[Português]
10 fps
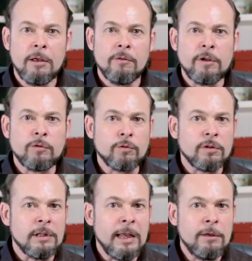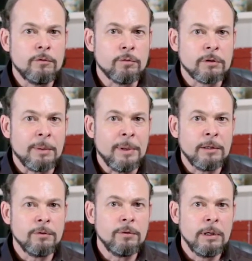Fez-se um silêncio
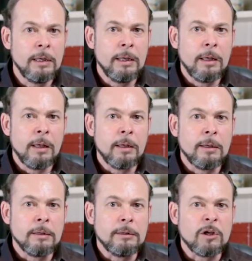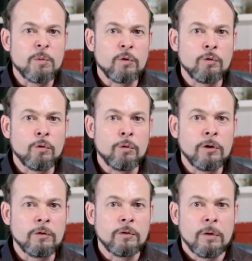tremendo e as
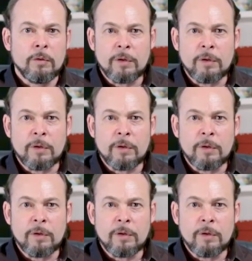pessoas